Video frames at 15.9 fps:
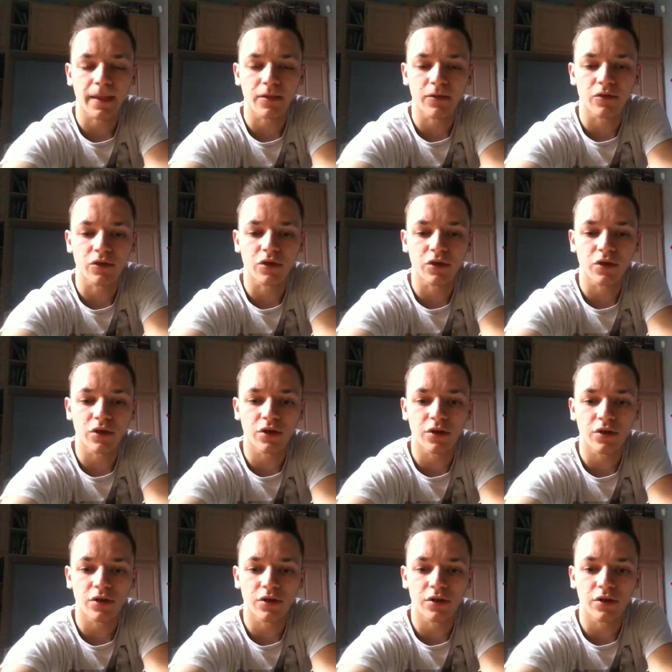Donc
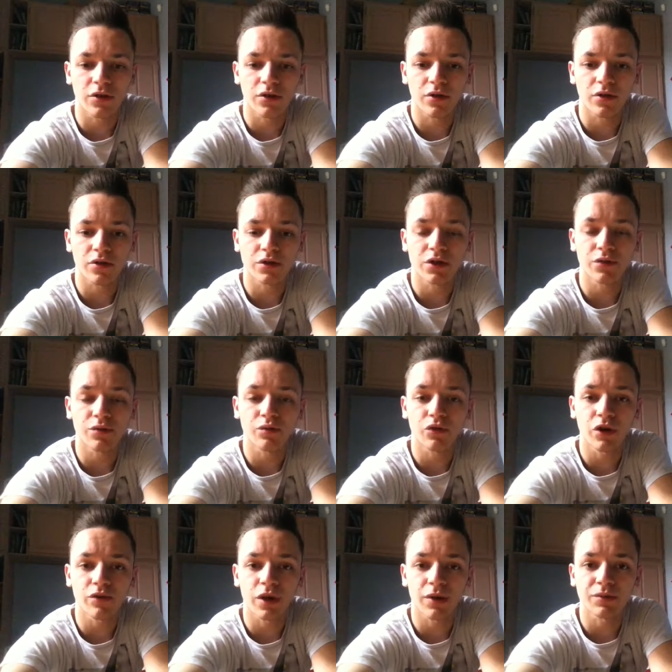euh,
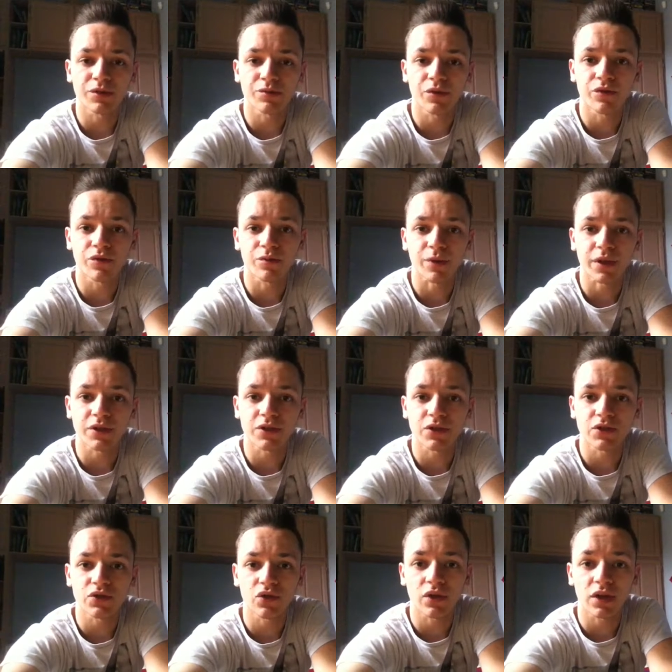dites-moi un petit peu votre
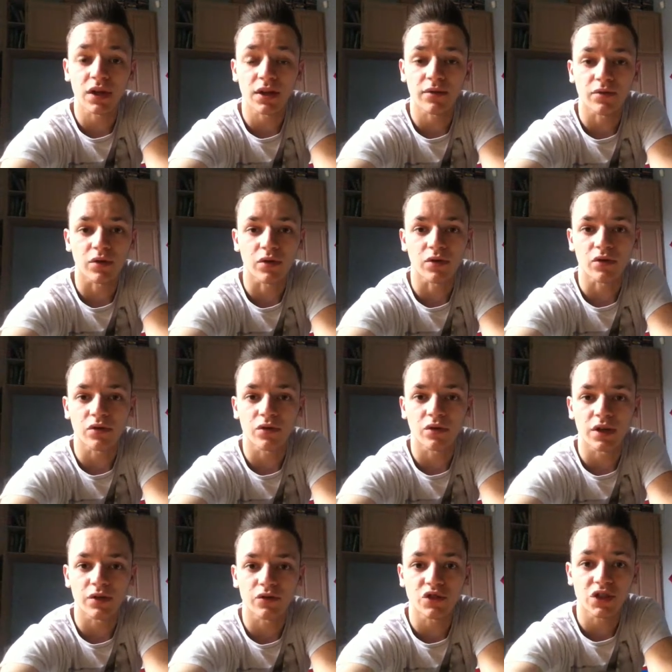prédiction là avant que
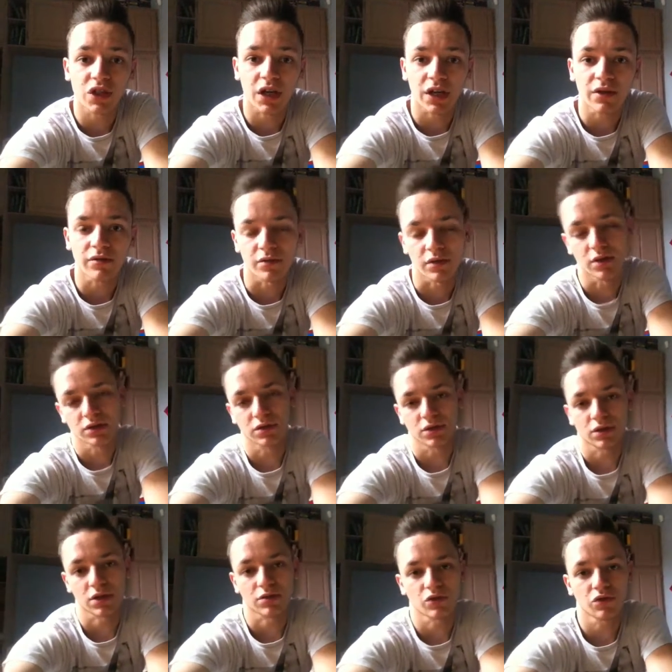la Tochi arrive.
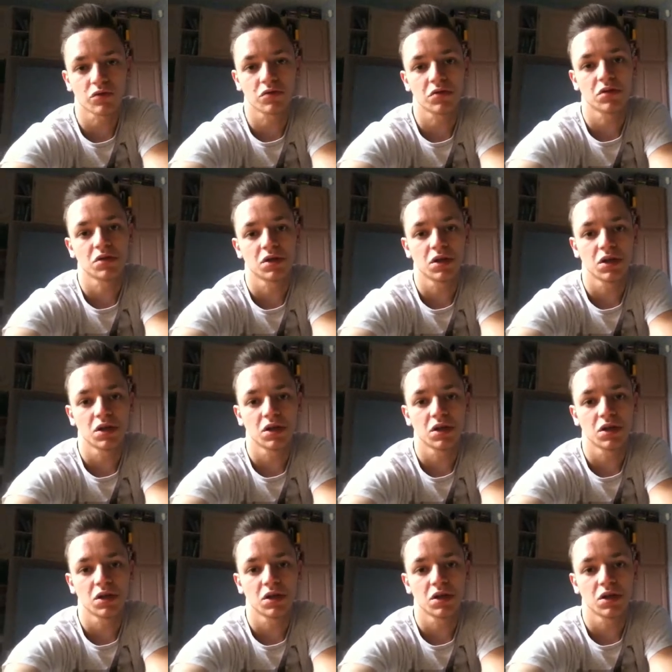Ce serait mieux quoi.